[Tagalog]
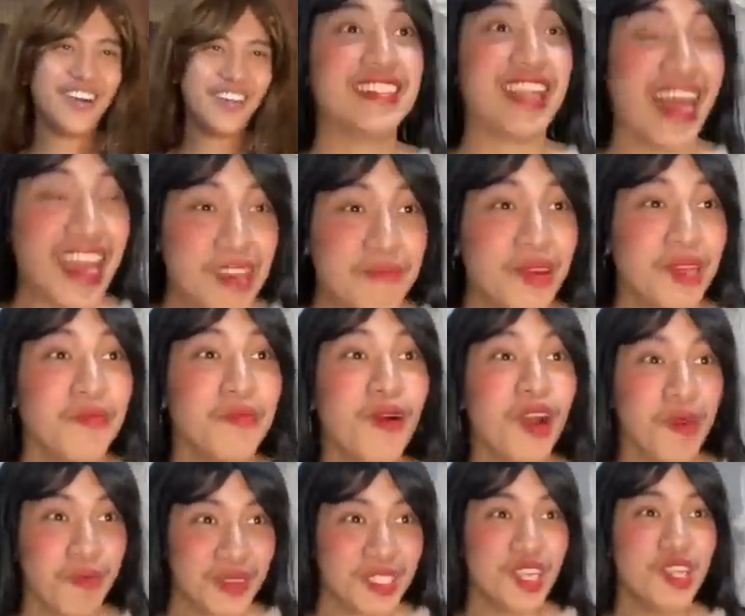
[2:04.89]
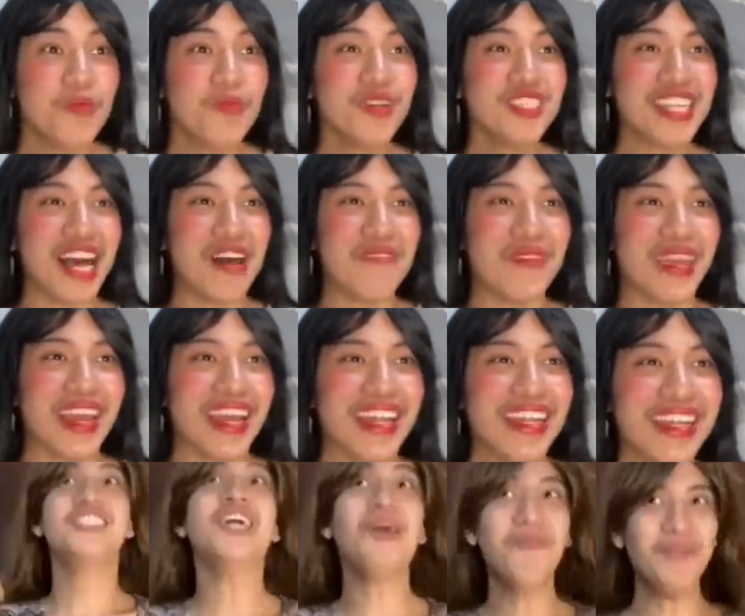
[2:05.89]
Nay, man po kayo pasalubong sa amin?
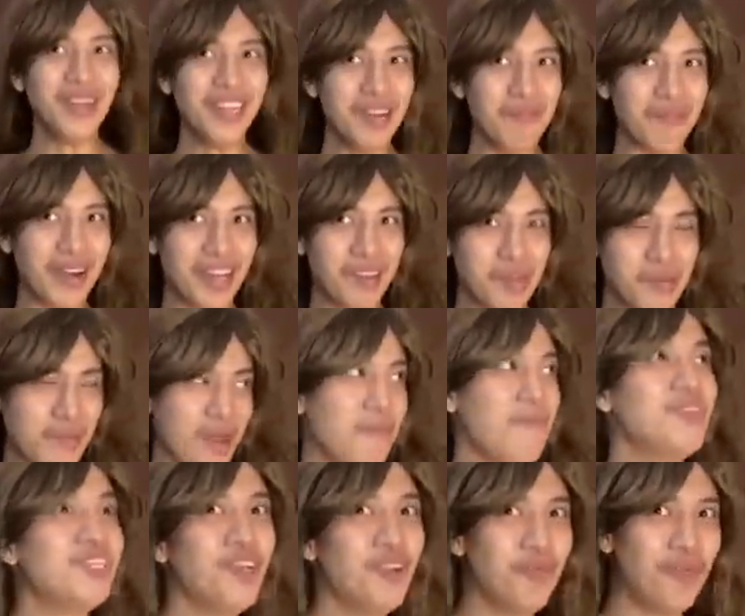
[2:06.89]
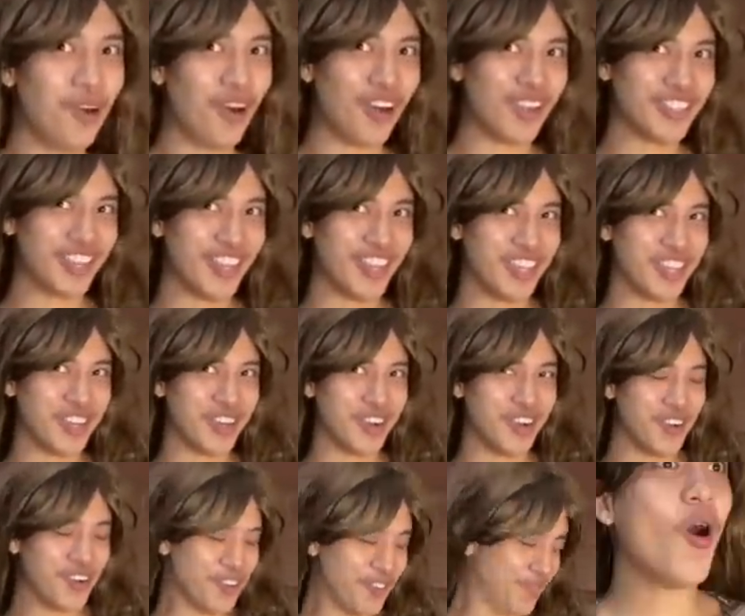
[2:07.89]
Siyempre naman, yung mga pasalubong ako sa inyo.
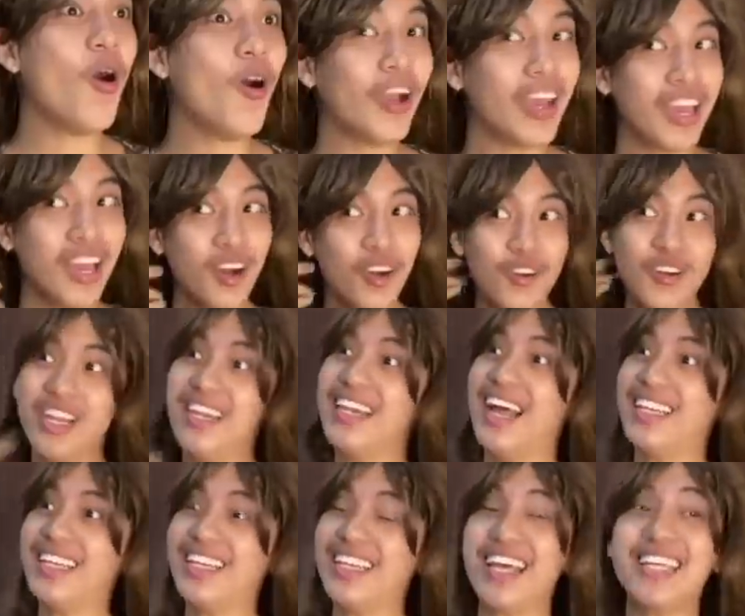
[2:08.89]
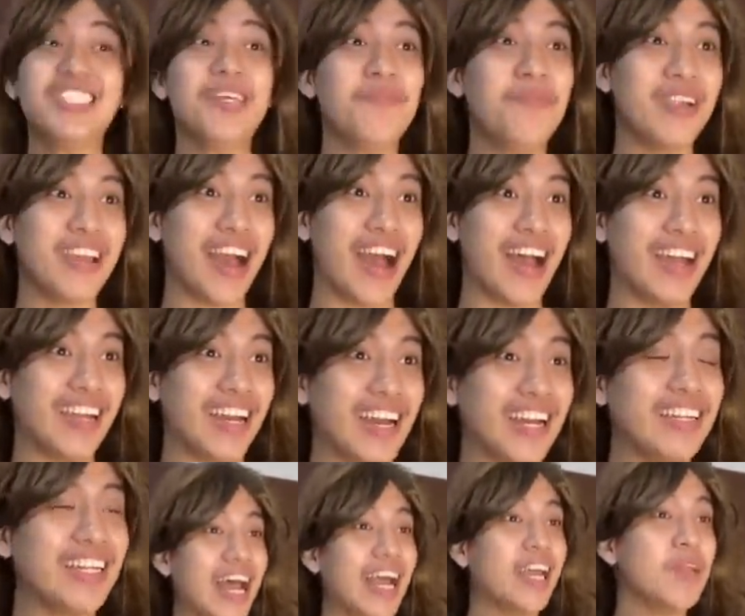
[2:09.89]
Okay, ang una natin ay si Brianna
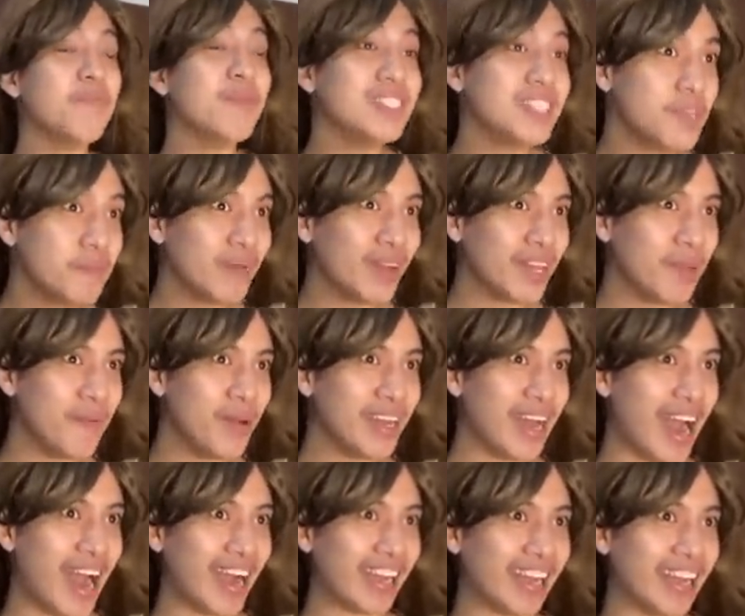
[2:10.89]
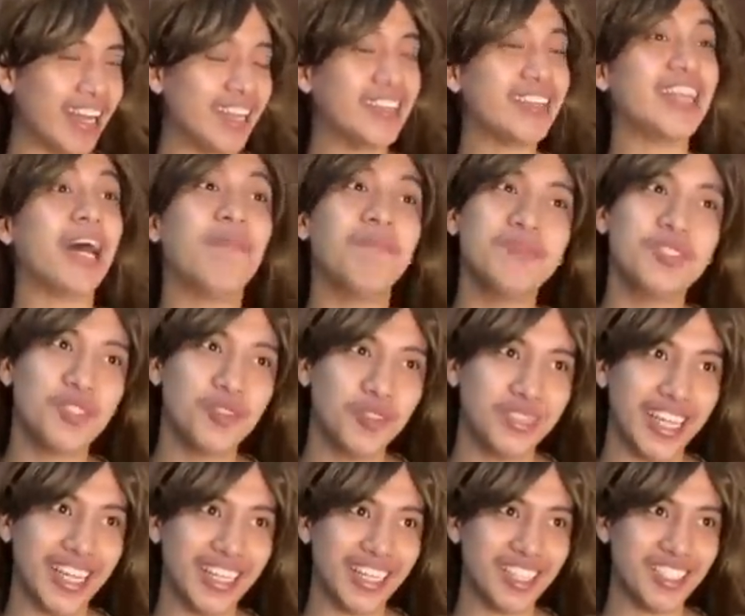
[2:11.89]
dahil masipag ka mag-aral at top
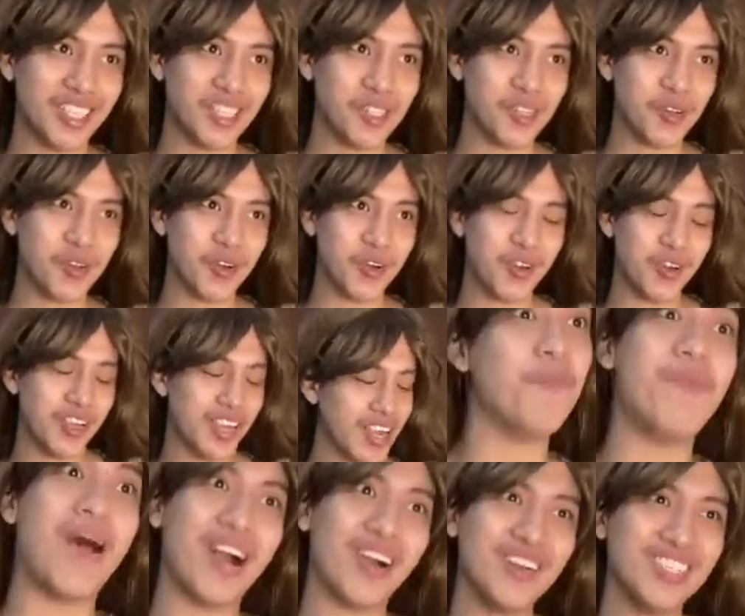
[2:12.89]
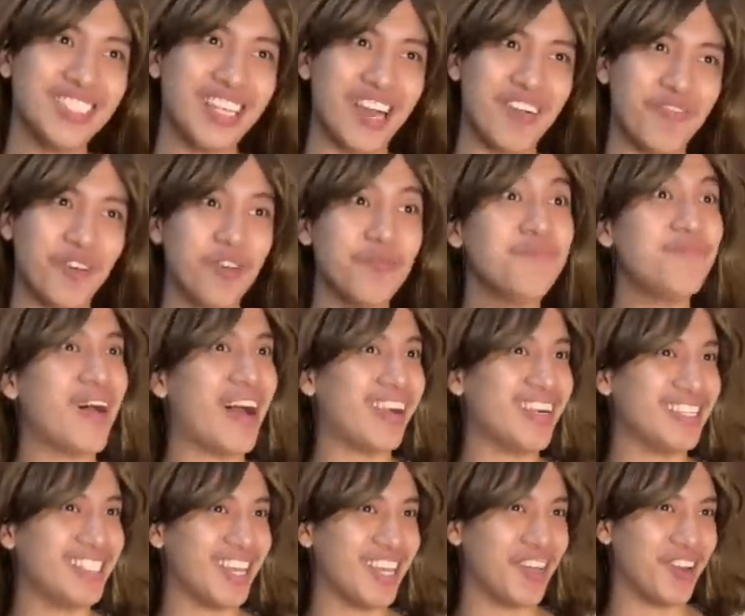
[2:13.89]
student ka sa school, bagong cellphone para
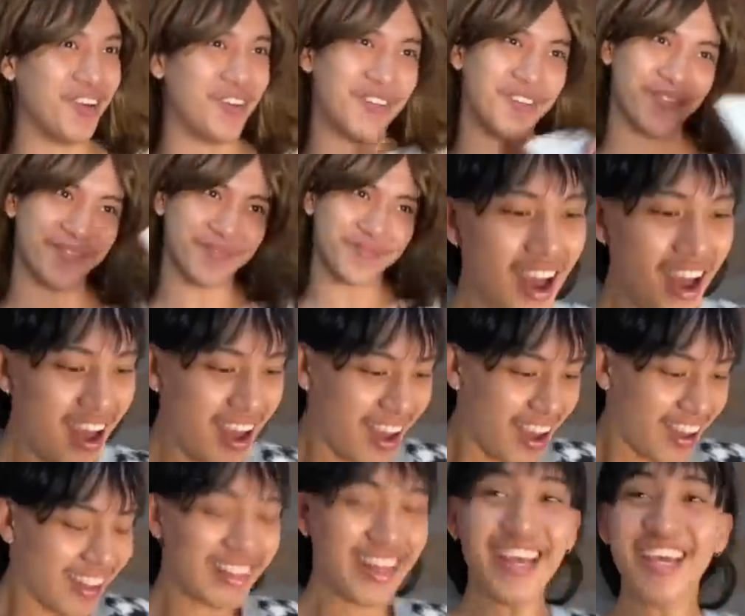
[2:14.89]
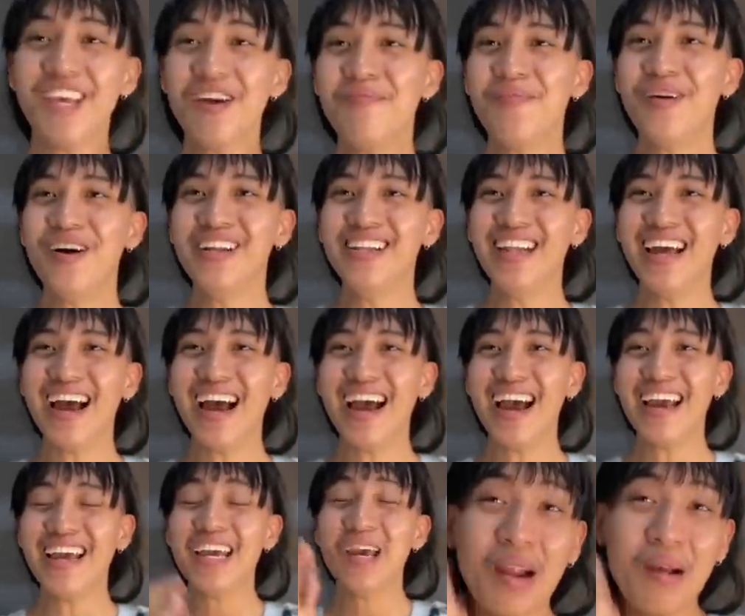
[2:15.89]
sa'yo. Thank you po,
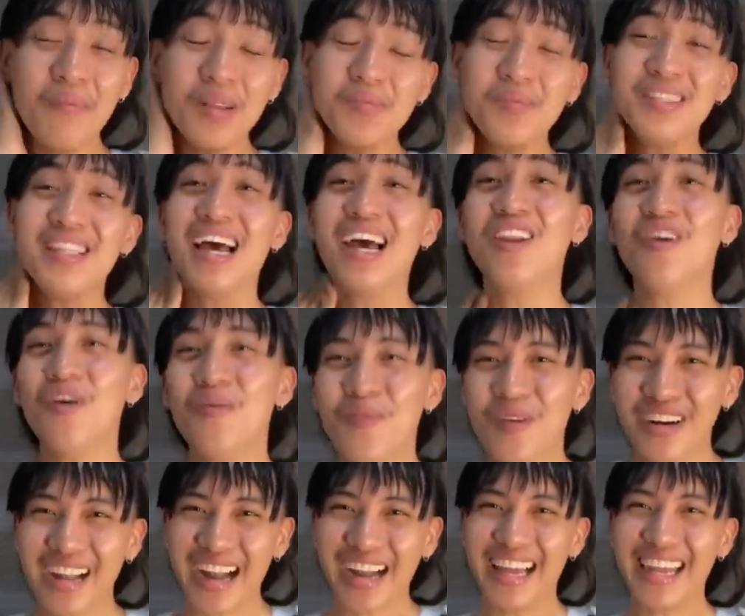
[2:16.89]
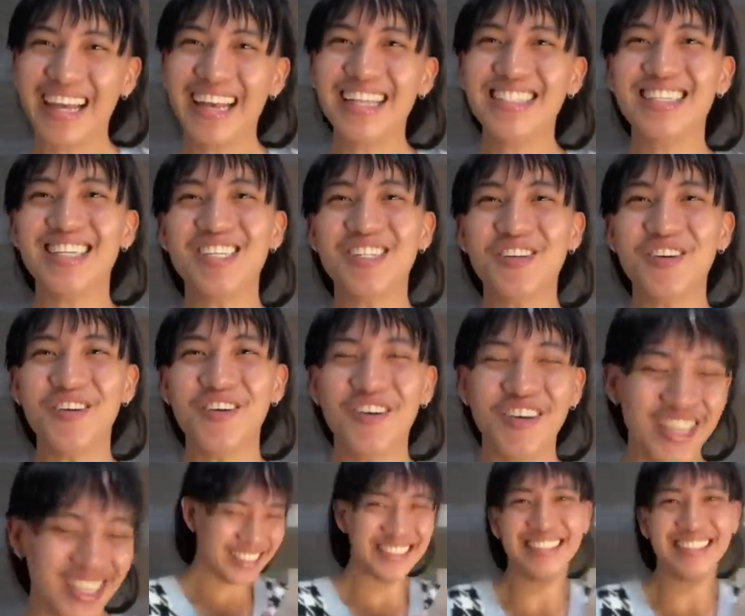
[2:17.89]
Nay! Promise mas lalo ko pong gagalingan sa school.